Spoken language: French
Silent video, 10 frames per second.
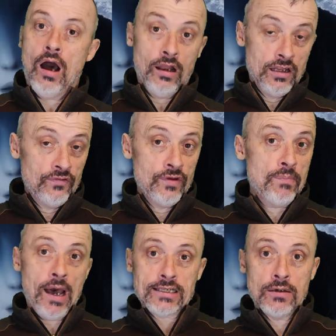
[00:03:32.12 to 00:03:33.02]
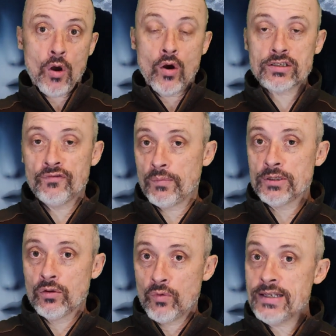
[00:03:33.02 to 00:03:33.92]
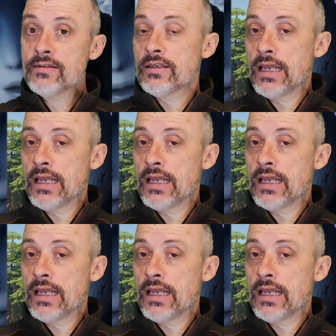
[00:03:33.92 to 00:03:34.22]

En effet, par exemple, Horizon Forbidden West,